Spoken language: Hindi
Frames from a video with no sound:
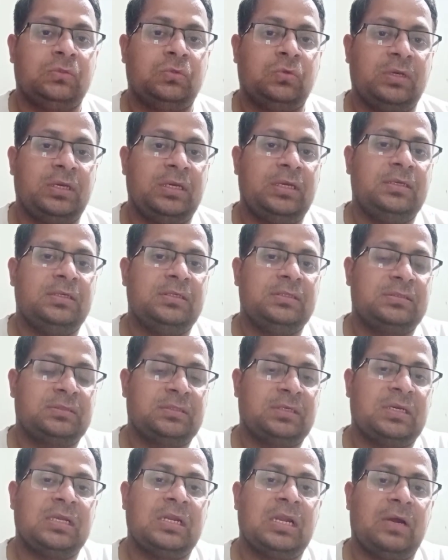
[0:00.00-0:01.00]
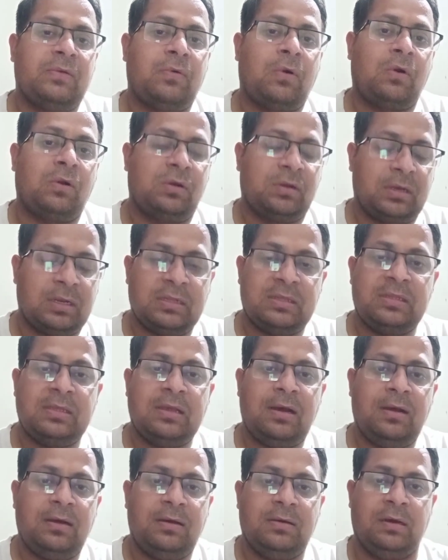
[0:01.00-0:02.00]
जो है इसके खिलाफ ऑर्डर कर
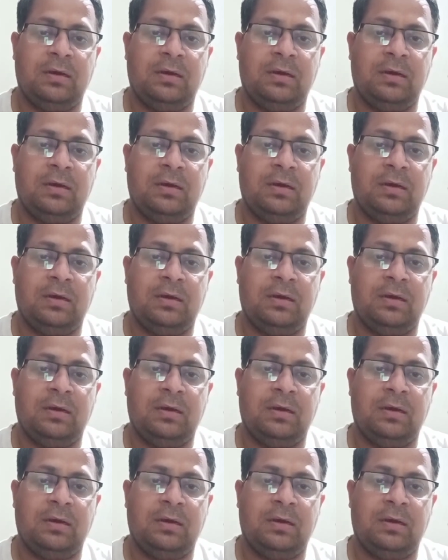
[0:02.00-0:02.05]
दिया